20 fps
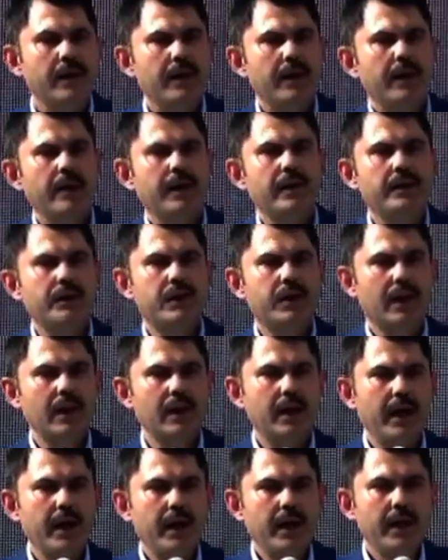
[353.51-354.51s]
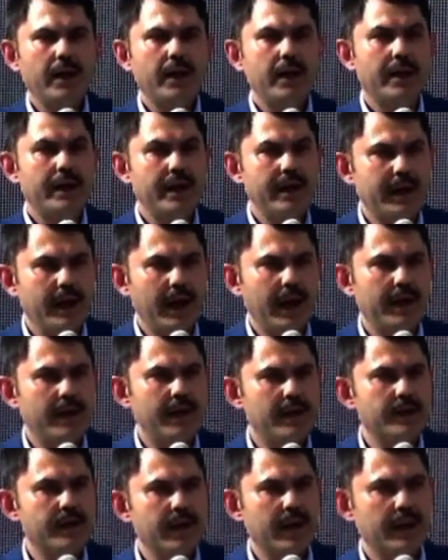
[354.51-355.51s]
e, inşallah ihya
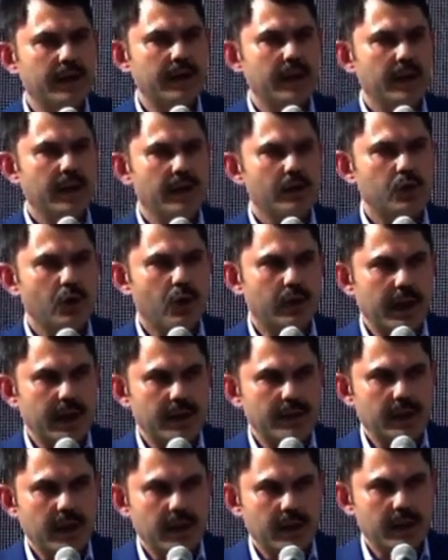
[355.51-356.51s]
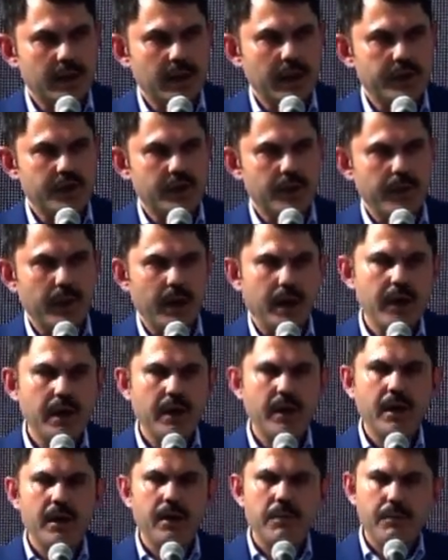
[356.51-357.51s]
edecek sokak
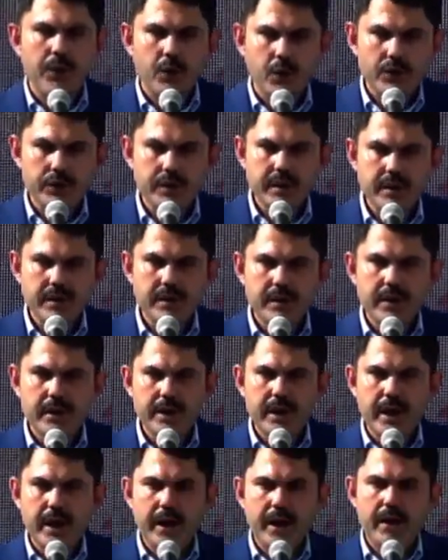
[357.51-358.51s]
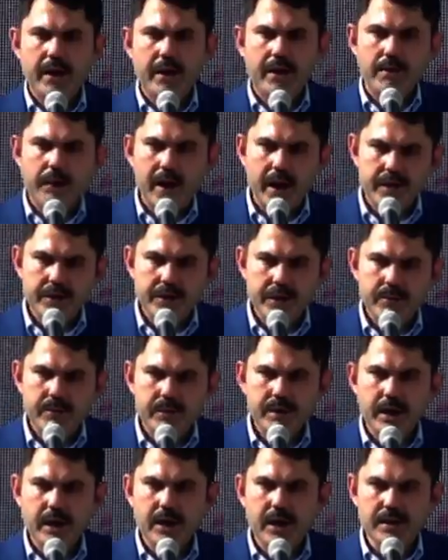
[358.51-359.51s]
sağlıklaştırma projesini de
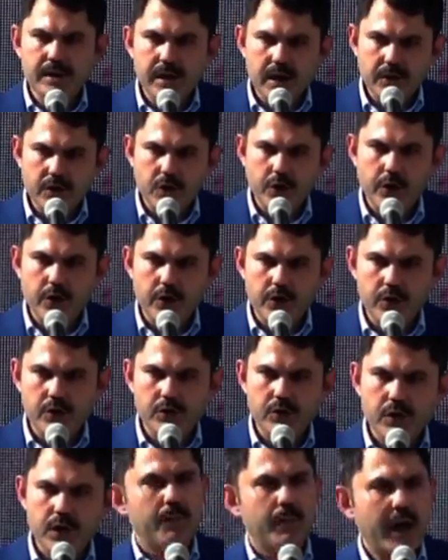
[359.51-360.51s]
bahçemize kazandırıyoruz.